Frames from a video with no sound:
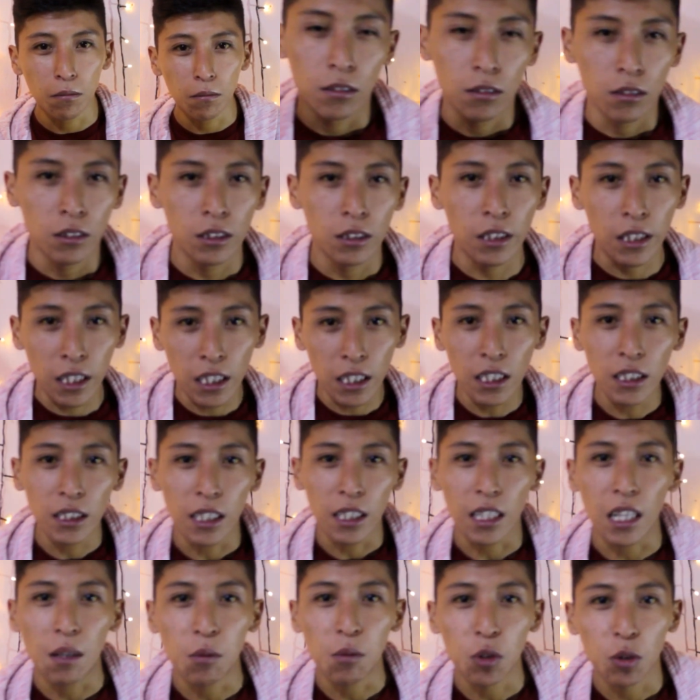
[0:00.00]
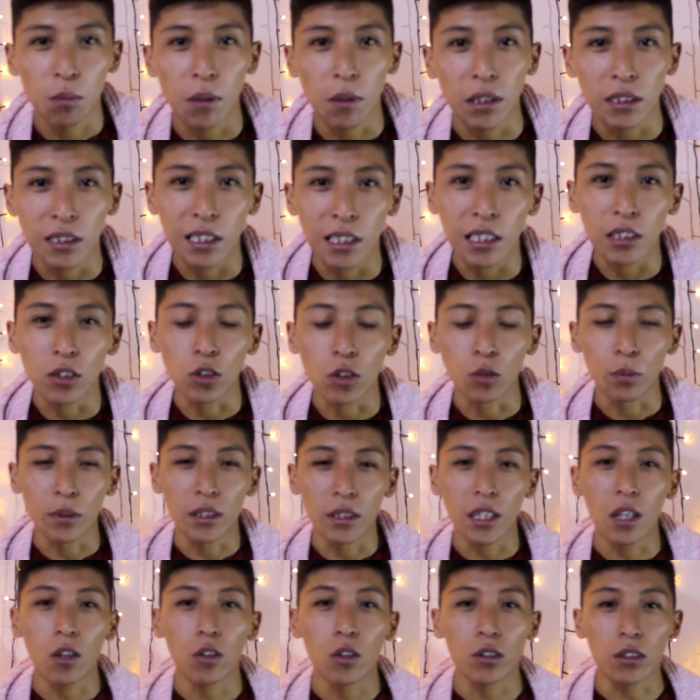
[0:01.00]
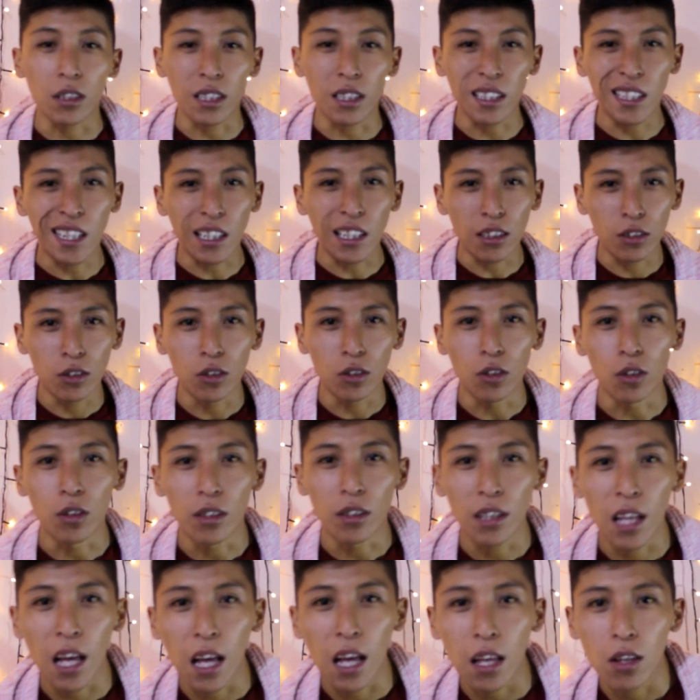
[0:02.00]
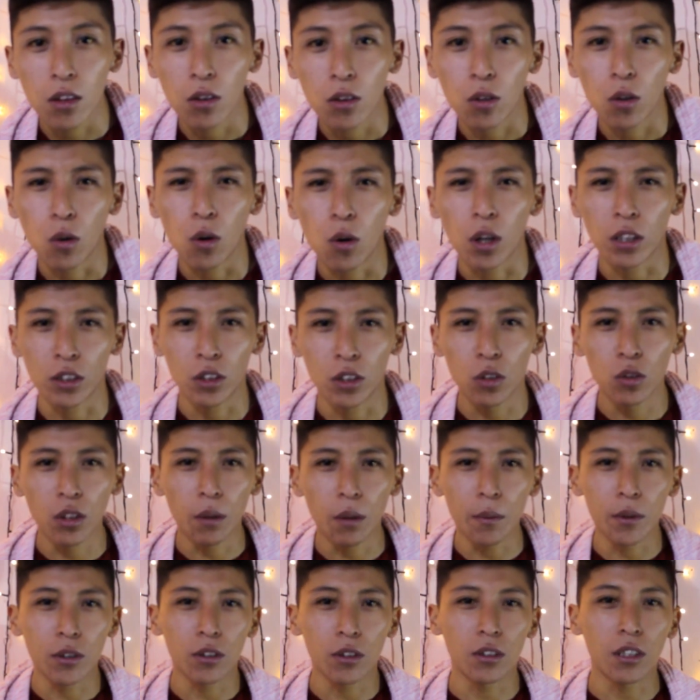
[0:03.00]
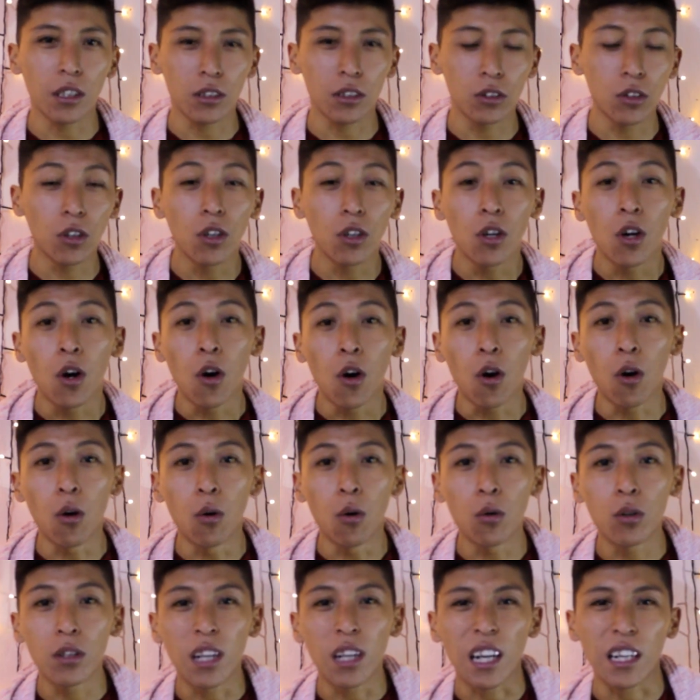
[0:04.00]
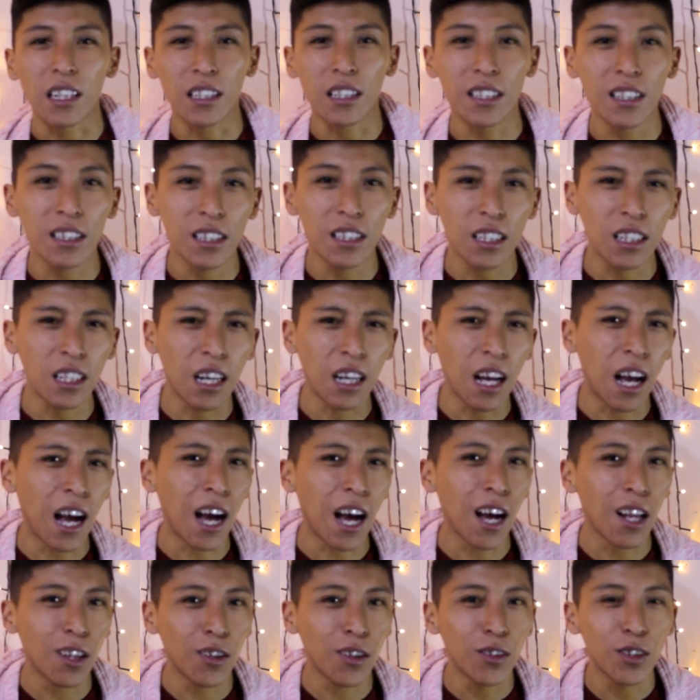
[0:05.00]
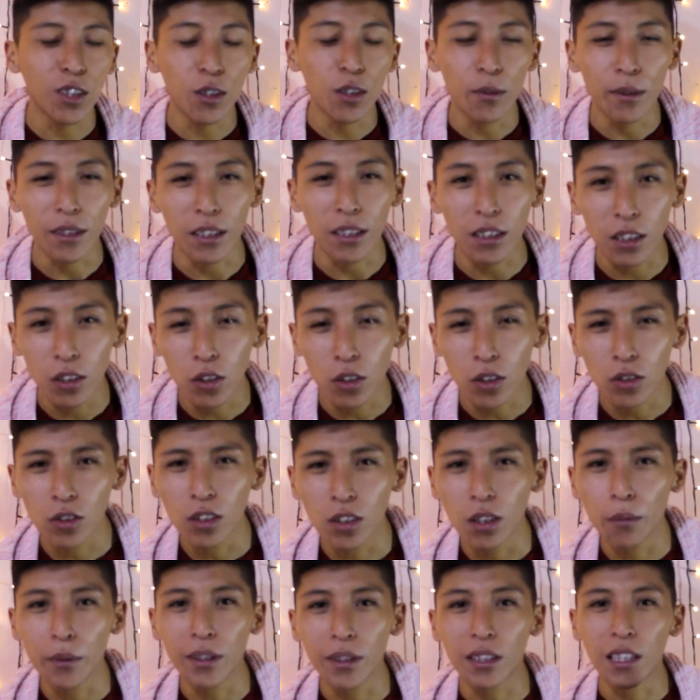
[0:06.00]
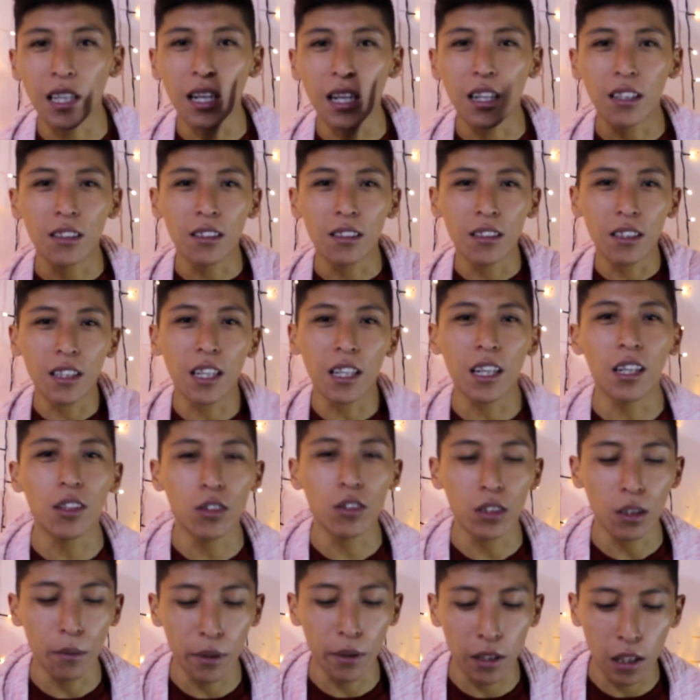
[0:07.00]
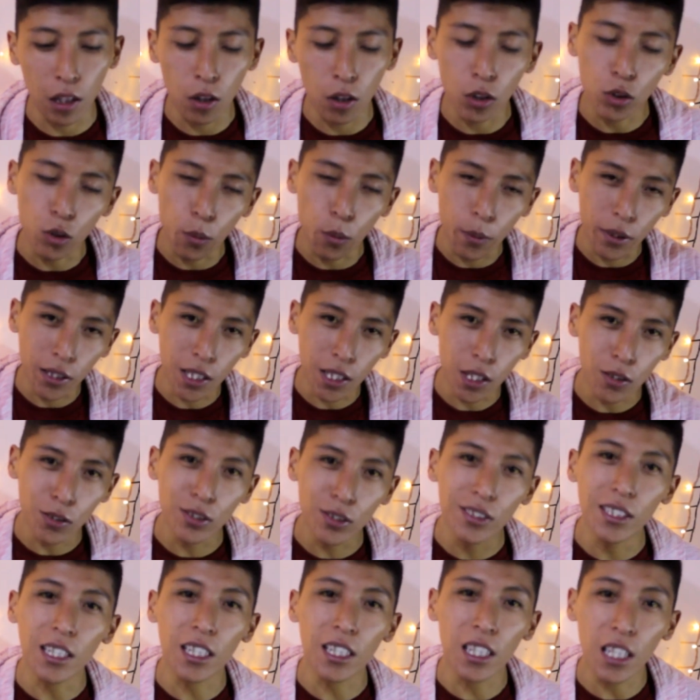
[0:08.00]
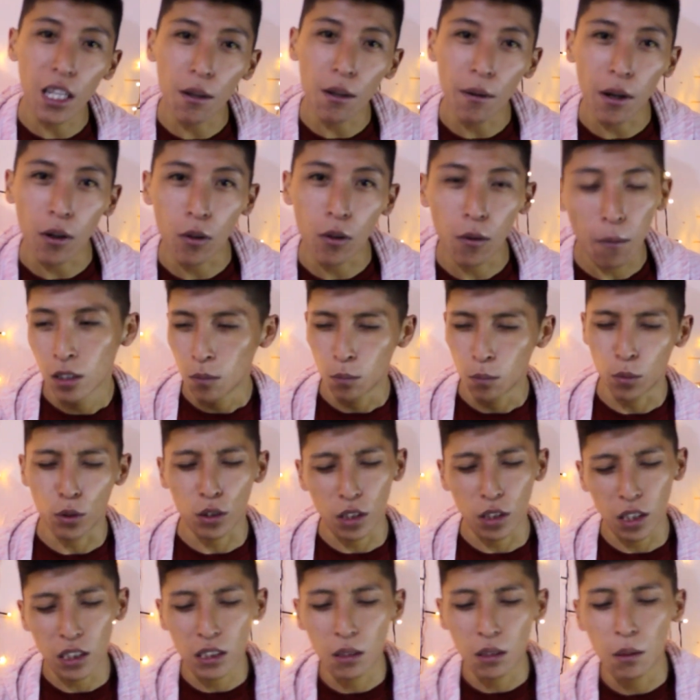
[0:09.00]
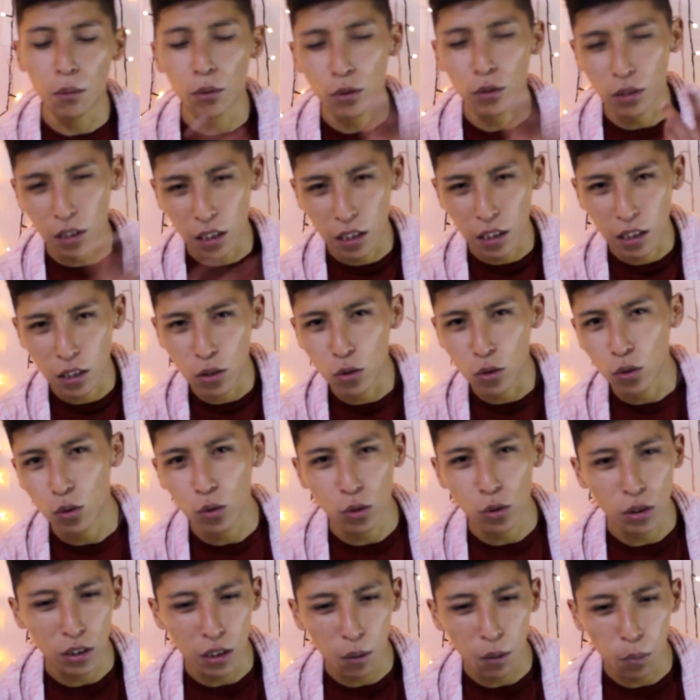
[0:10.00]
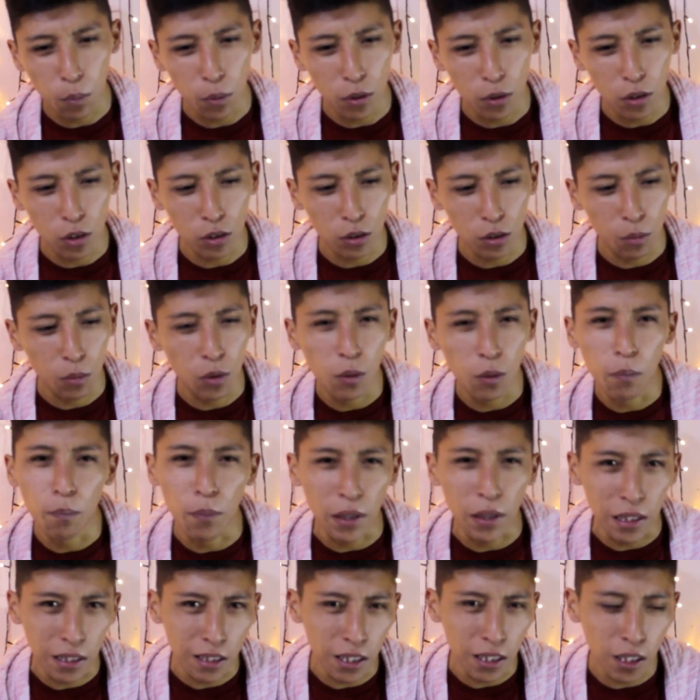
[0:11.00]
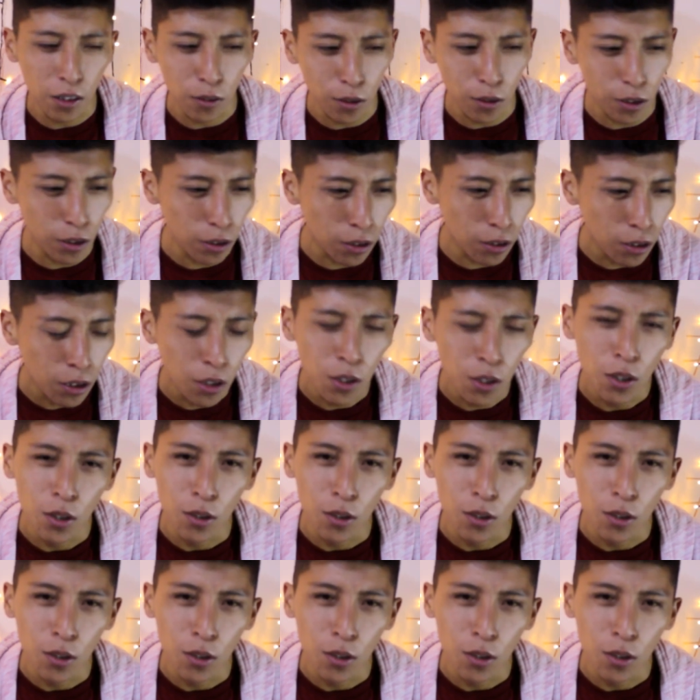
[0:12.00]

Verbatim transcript: Si quieres que hagamos más de estos videos reaccionando, haciendo una video reacción o una crítica, algo divertido, solamente déjanos saber en los comentarios de aquí abajo. Porque ya sabemos que YouTube se está poniendo ese medio pendejo, creo.